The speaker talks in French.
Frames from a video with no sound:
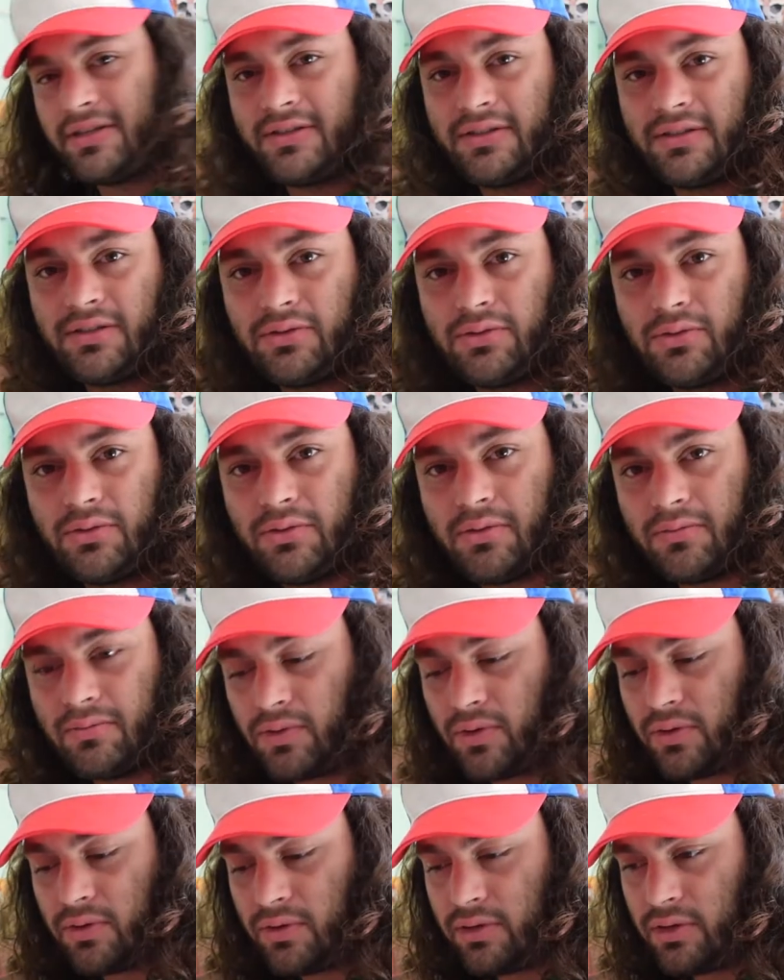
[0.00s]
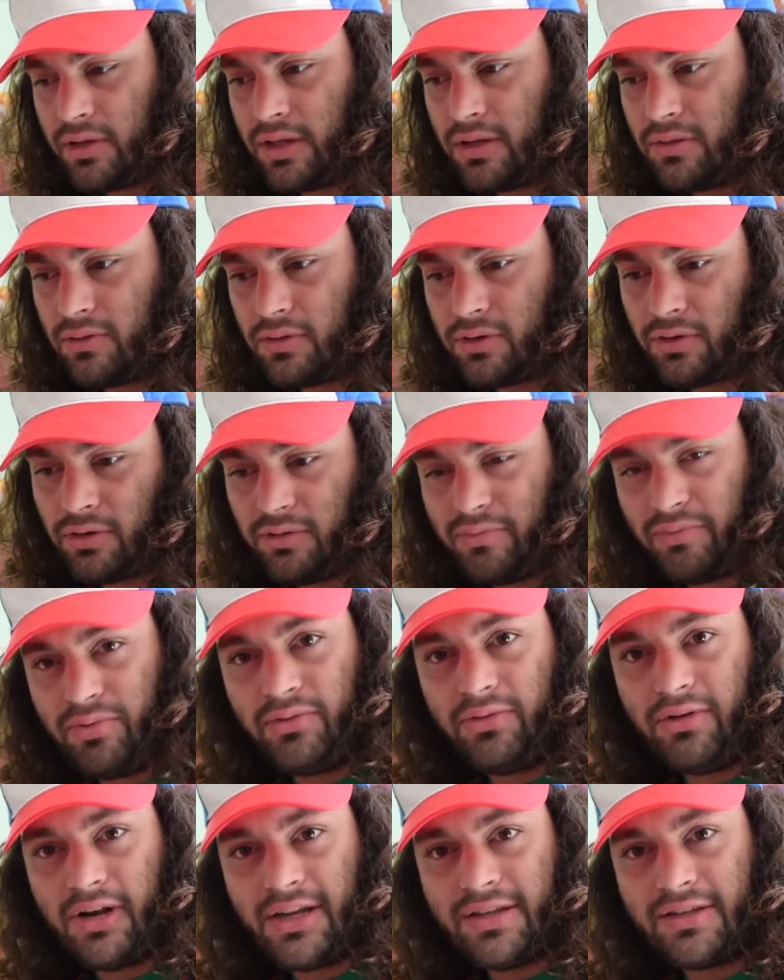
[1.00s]
c'est que il ne colle
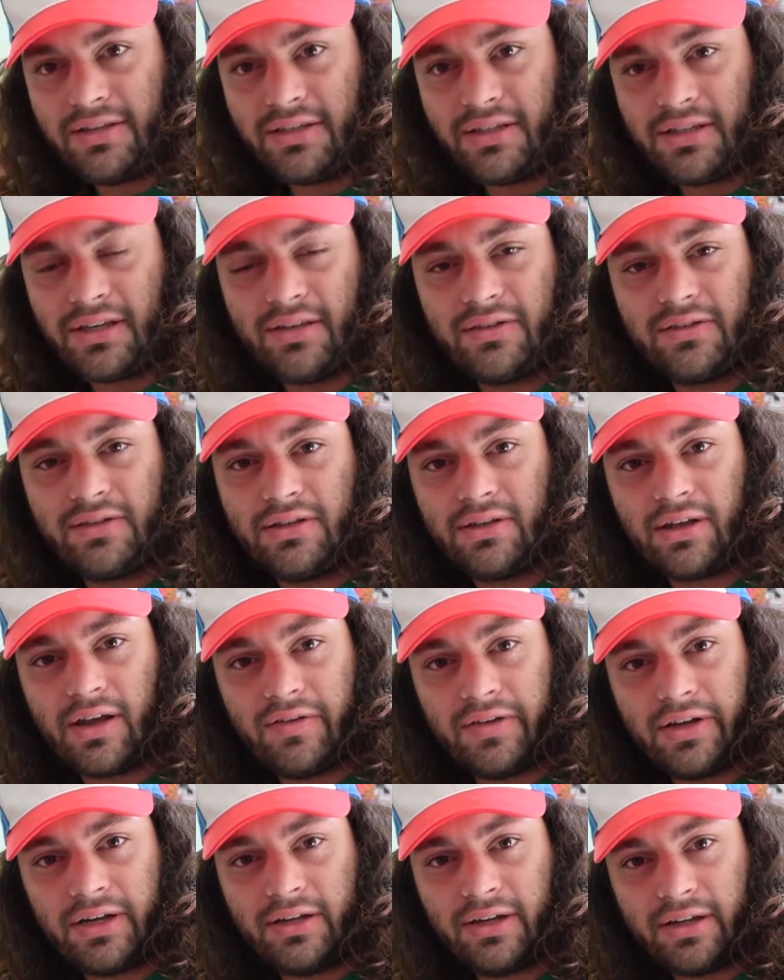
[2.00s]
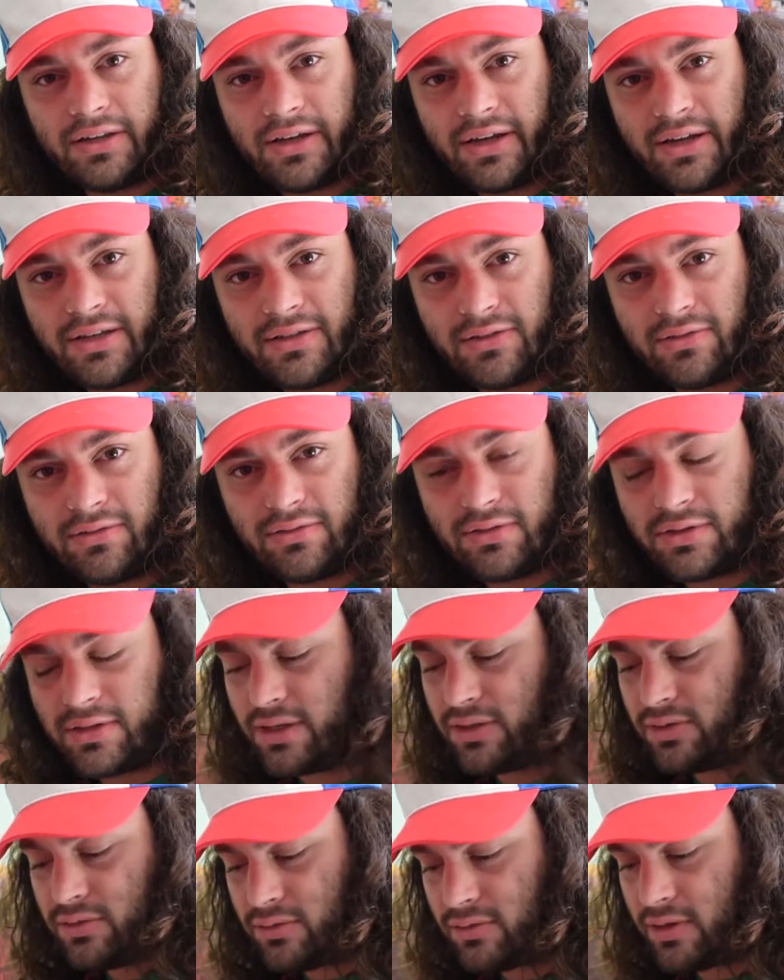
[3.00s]
plus l'étiquette avec l'adresse et tout
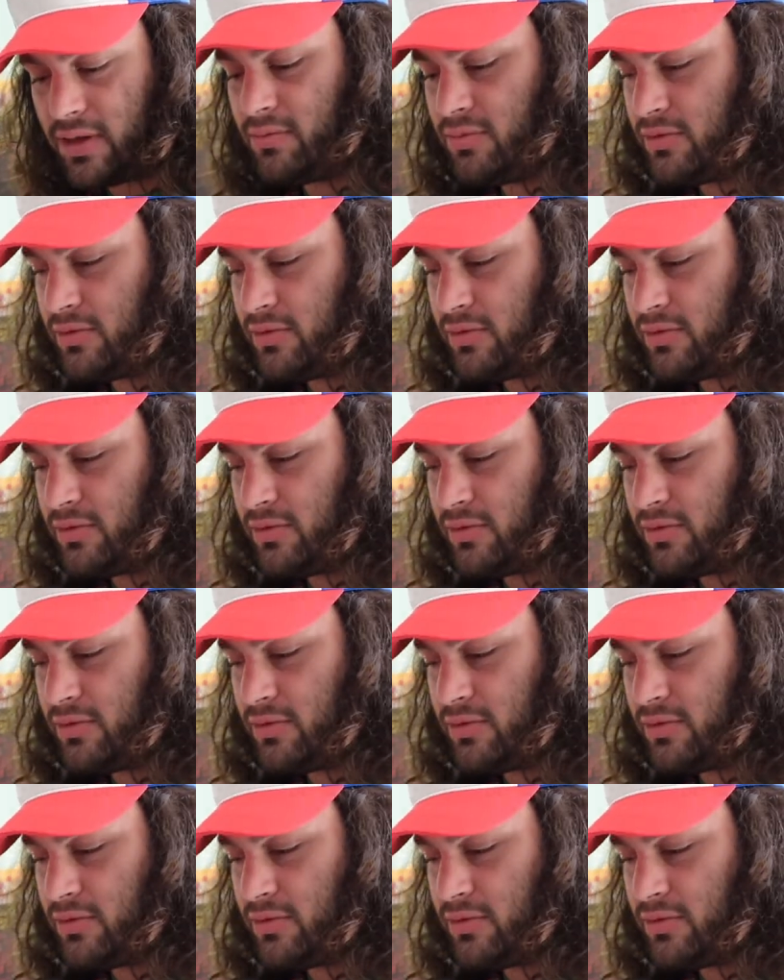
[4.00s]
ça sur la